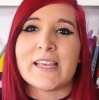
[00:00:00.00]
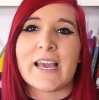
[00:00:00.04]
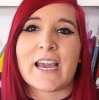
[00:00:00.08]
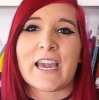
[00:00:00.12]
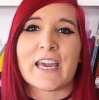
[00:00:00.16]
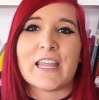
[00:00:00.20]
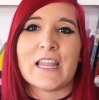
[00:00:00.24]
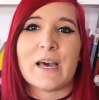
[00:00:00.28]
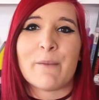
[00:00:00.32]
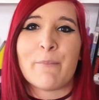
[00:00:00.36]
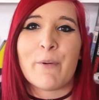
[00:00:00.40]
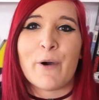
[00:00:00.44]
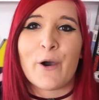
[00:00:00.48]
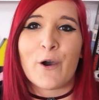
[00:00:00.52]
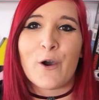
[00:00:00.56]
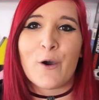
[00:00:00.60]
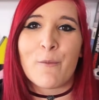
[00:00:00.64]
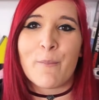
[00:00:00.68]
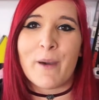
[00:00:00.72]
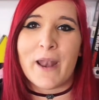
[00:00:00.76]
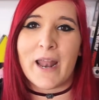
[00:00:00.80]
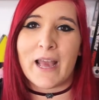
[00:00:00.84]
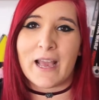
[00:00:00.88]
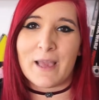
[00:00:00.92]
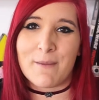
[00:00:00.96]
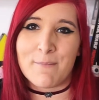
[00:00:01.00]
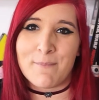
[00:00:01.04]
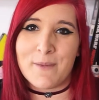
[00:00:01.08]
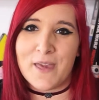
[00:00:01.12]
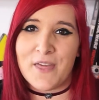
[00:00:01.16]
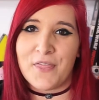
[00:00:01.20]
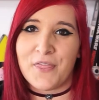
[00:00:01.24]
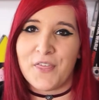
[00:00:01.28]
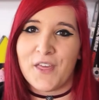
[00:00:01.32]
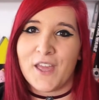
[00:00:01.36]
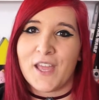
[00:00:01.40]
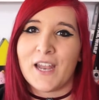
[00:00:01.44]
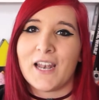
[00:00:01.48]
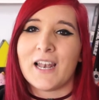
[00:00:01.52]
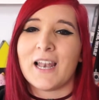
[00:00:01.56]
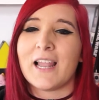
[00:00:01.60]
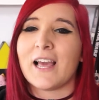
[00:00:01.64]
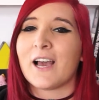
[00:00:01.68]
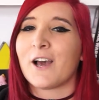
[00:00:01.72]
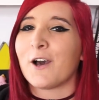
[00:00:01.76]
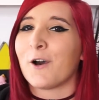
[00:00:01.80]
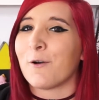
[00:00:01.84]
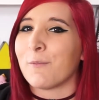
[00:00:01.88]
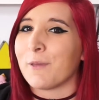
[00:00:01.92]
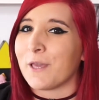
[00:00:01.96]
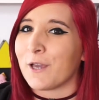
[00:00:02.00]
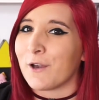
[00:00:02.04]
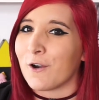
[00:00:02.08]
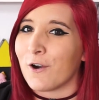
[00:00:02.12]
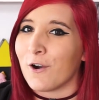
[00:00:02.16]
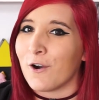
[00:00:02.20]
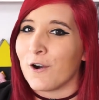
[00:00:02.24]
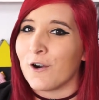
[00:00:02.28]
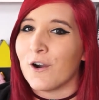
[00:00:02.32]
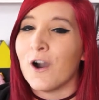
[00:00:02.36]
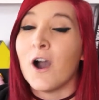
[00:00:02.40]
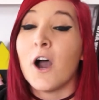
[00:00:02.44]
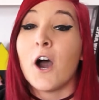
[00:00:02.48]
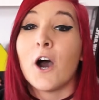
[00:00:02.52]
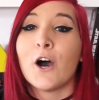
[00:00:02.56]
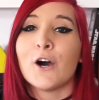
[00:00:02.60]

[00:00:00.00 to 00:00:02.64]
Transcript: ya queda poco para que empiece la HobbyCon,